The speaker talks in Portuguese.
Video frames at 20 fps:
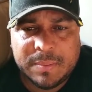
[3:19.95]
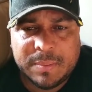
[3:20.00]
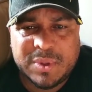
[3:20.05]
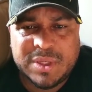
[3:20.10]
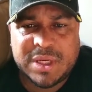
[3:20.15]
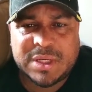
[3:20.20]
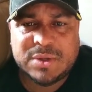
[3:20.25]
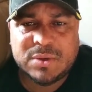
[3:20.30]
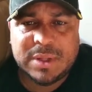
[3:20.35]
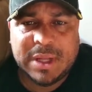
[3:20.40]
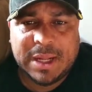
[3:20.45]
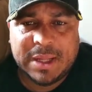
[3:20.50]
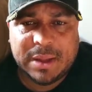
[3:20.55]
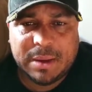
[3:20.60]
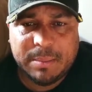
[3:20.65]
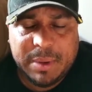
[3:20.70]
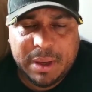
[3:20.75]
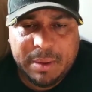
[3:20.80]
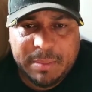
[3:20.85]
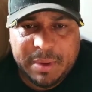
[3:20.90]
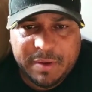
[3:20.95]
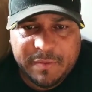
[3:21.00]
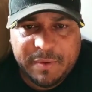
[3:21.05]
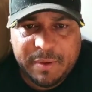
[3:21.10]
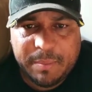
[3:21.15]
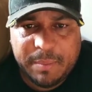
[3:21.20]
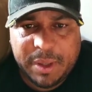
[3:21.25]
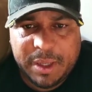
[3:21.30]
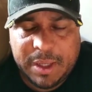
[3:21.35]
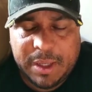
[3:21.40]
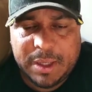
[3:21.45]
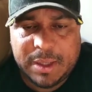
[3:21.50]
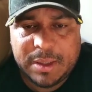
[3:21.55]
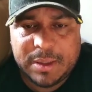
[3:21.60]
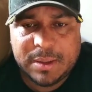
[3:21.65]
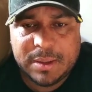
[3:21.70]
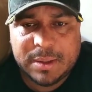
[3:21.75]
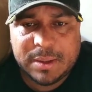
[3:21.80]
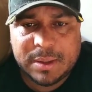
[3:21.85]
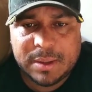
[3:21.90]
Pude ajudar também a minha
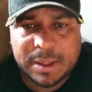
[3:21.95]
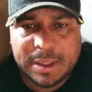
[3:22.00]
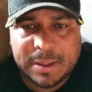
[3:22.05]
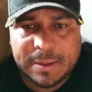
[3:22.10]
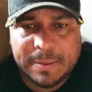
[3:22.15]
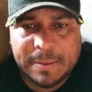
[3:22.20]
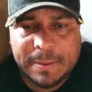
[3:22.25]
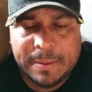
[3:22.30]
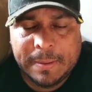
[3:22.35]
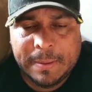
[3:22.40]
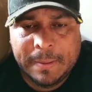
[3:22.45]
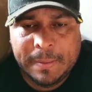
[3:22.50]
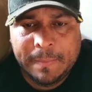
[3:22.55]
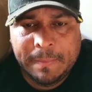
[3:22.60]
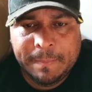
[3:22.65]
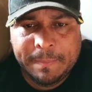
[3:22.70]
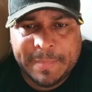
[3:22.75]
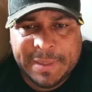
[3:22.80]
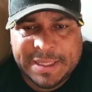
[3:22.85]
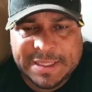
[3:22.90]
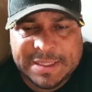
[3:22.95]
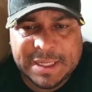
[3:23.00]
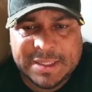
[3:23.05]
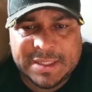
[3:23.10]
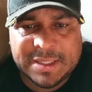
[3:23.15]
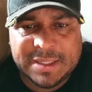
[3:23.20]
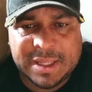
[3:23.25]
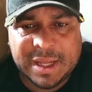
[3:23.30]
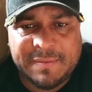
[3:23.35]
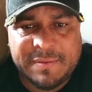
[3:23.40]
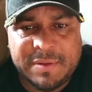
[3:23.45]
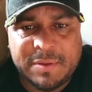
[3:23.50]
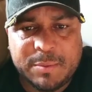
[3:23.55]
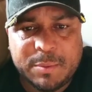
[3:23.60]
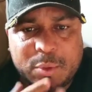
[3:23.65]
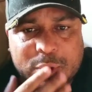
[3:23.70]
família, né? Apesar de estar no